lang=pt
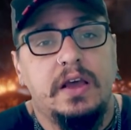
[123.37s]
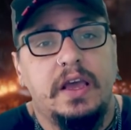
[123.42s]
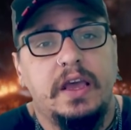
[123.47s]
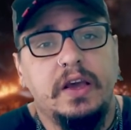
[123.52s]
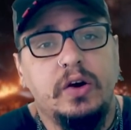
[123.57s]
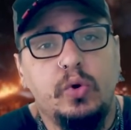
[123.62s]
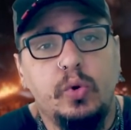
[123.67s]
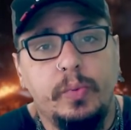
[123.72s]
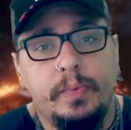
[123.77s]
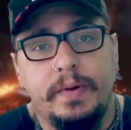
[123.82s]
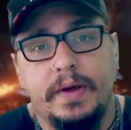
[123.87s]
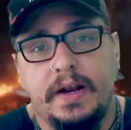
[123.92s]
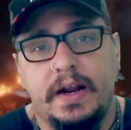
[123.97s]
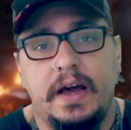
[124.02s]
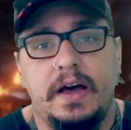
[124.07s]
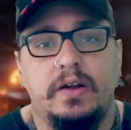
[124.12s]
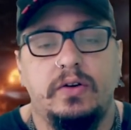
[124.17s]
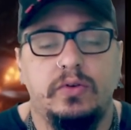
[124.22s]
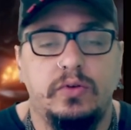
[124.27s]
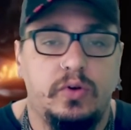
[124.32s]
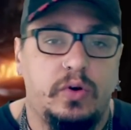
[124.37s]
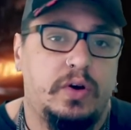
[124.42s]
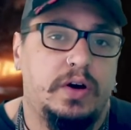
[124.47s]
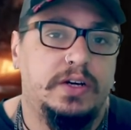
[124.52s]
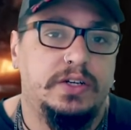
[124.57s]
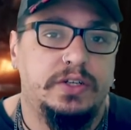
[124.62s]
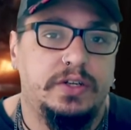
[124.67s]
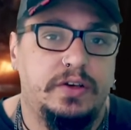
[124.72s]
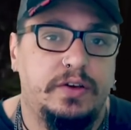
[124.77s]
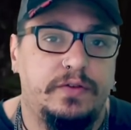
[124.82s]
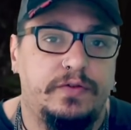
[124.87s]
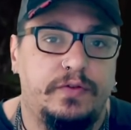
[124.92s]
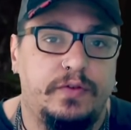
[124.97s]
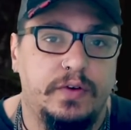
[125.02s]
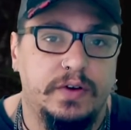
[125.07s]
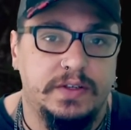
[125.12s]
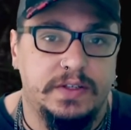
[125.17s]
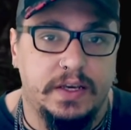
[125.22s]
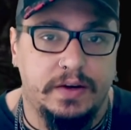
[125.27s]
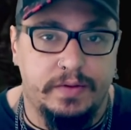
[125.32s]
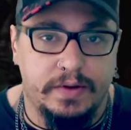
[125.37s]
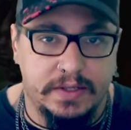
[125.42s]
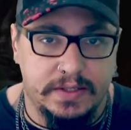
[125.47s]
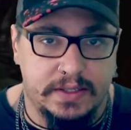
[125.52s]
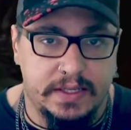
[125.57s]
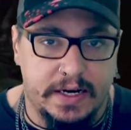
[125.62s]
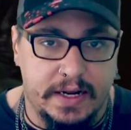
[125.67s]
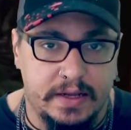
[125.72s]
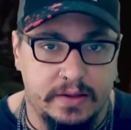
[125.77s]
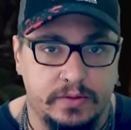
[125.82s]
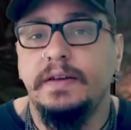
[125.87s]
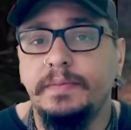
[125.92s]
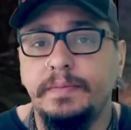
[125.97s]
recuperar o Lorde que foi sequestrado.